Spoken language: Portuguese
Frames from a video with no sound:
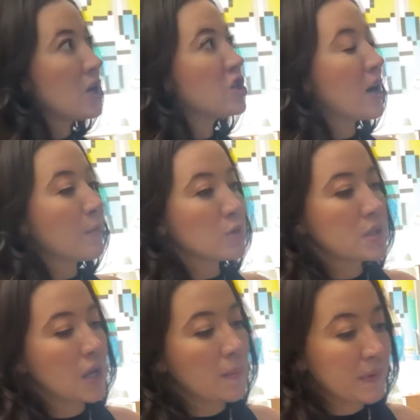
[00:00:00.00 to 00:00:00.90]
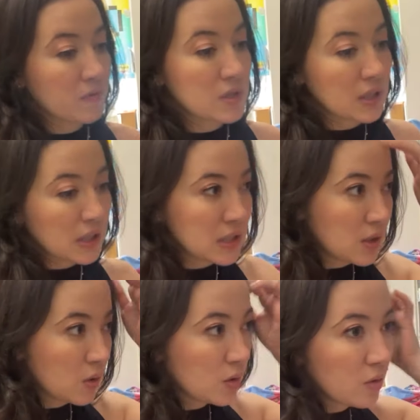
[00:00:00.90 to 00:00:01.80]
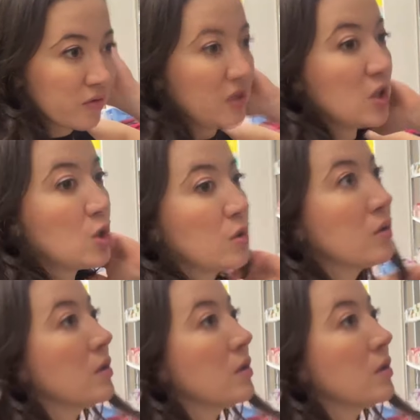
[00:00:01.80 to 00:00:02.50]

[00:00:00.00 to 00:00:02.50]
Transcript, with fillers: Já mostrei pra vocês em outro vídeo,